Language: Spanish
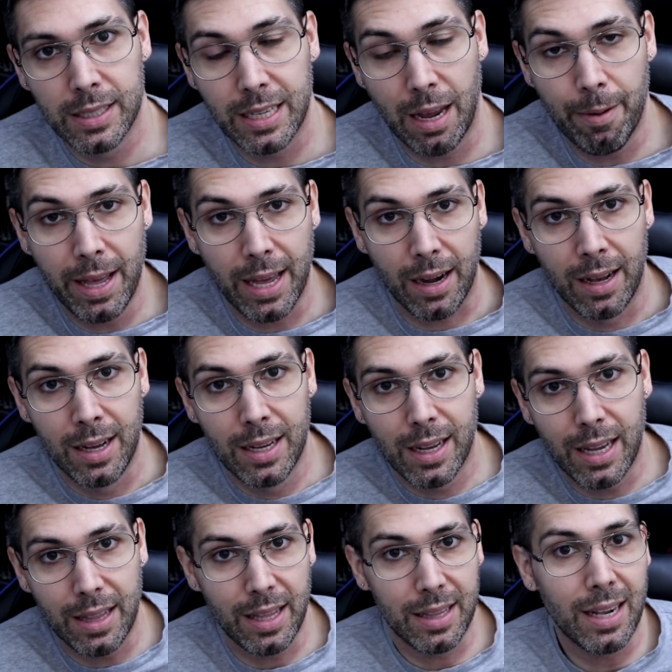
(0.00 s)
Saber
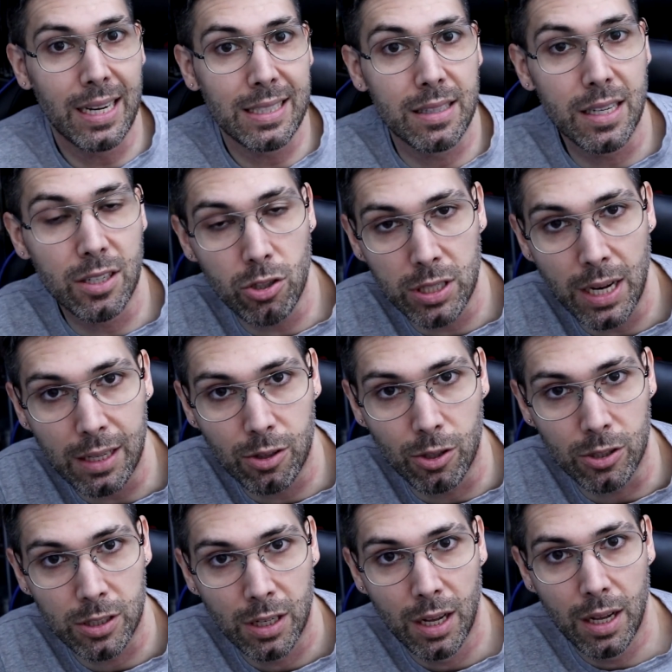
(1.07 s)
que detrás de esos
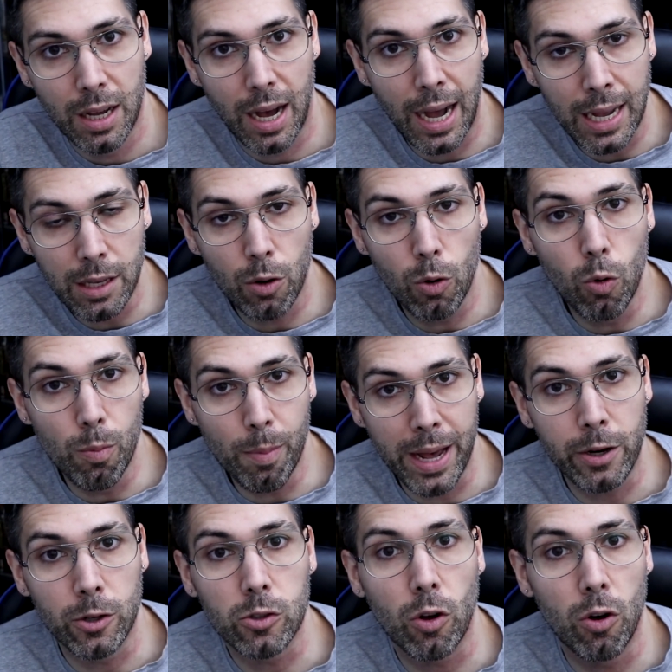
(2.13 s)
actos hay
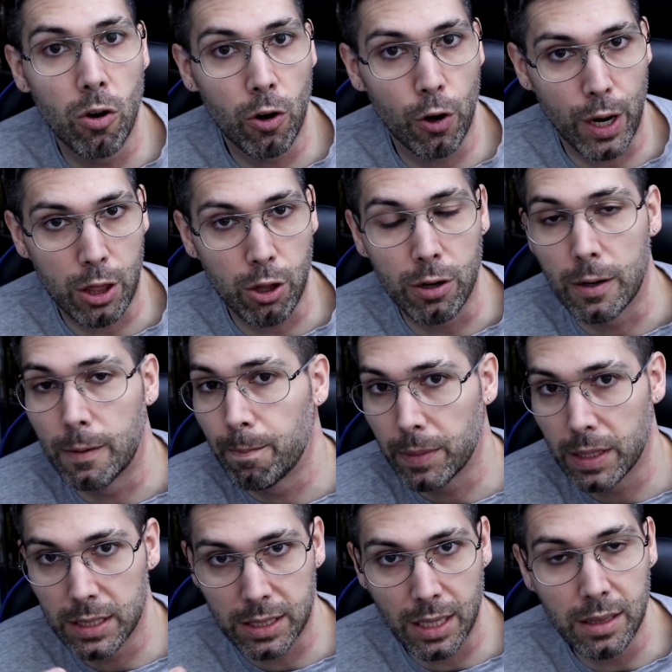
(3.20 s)
humanos con corazón
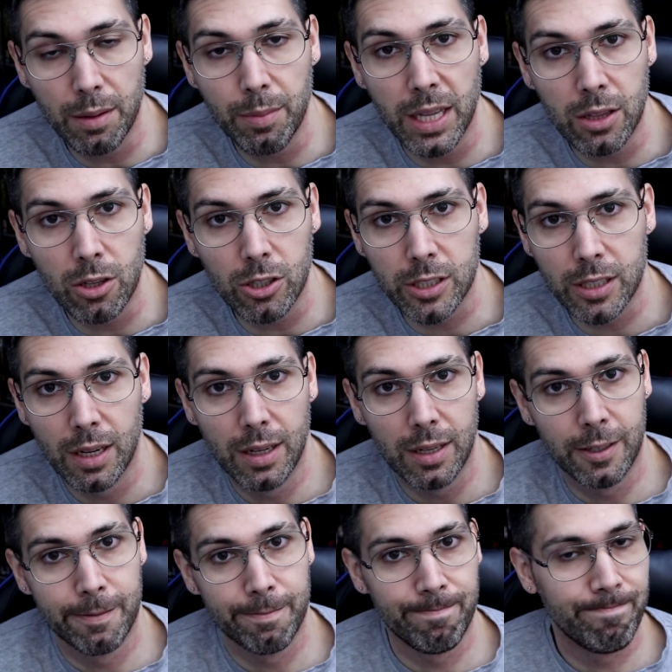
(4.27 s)
y sentimientos
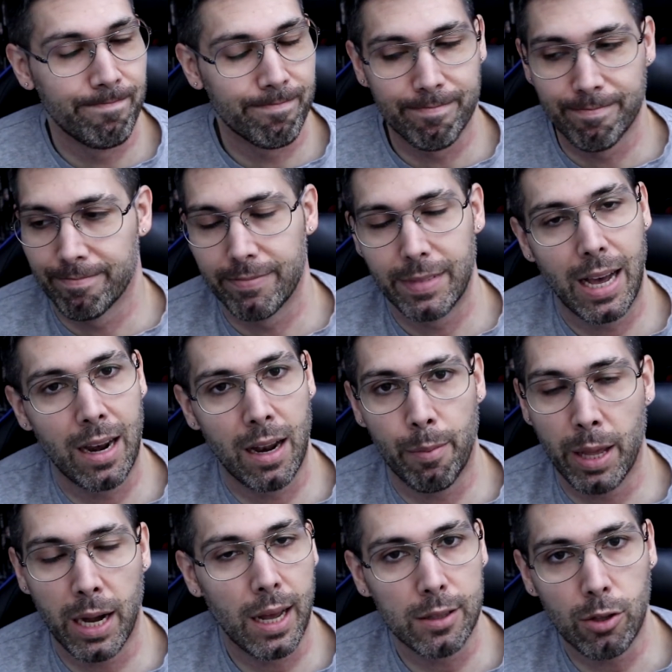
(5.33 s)
a la
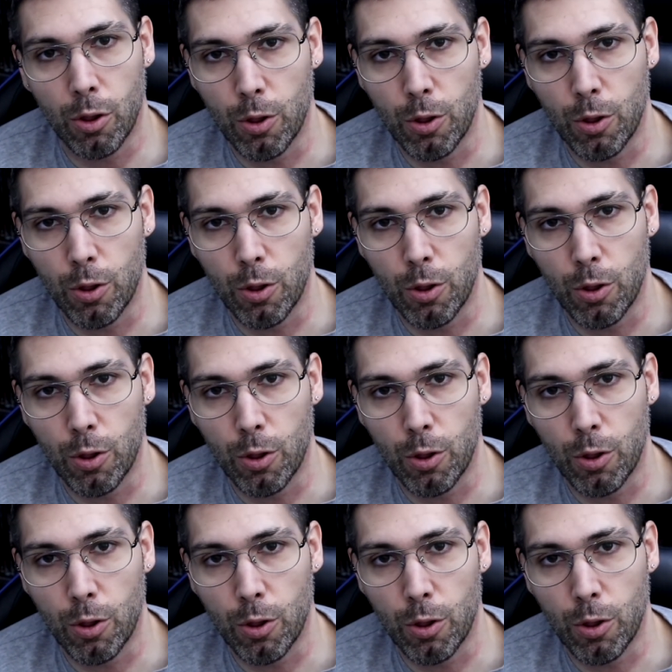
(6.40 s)
verga